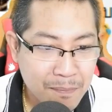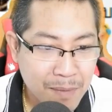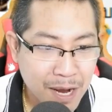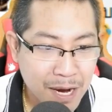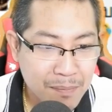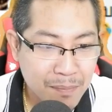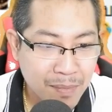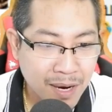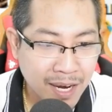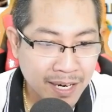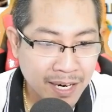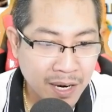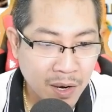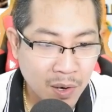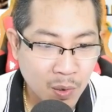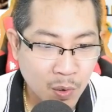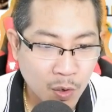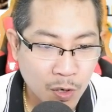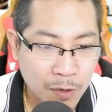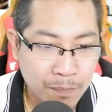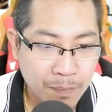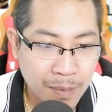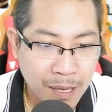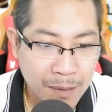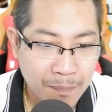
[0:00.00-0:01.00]
มันเหมือนเอา
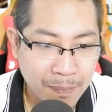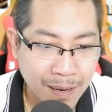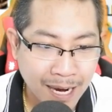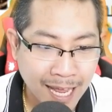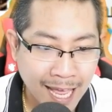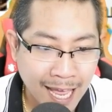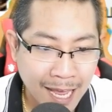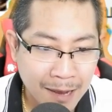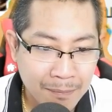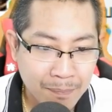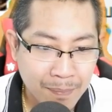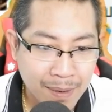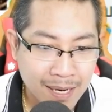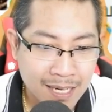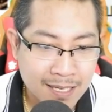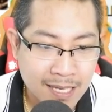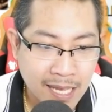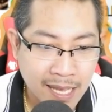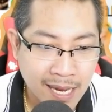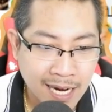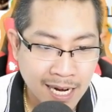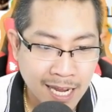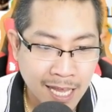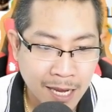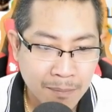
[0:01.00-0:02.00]
รถไปแปลงเป็นเศ
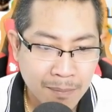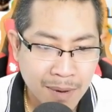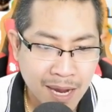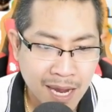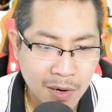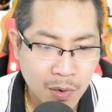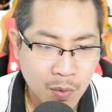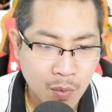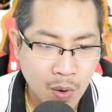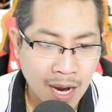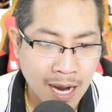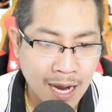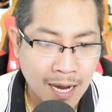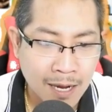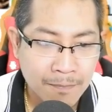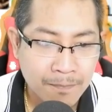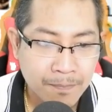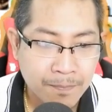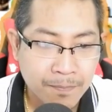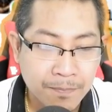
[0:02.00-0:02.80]
ษเหล็กมากกว่า